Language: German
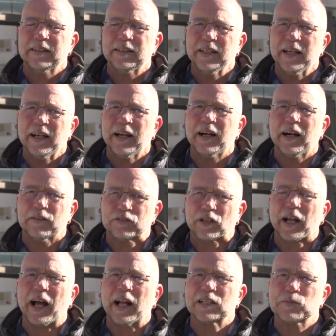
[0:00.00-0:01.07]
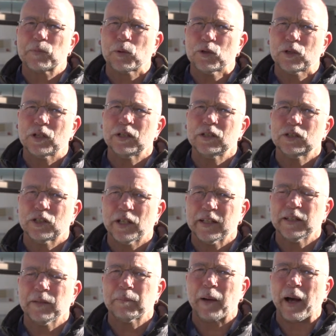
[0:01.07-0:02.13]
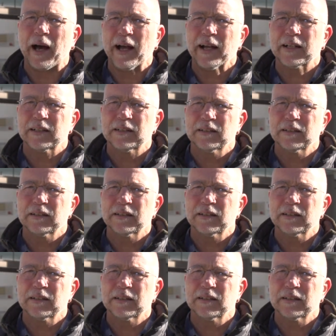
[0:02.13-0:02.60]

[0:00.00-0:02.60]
die auf der Karlsbrücke steht in Prag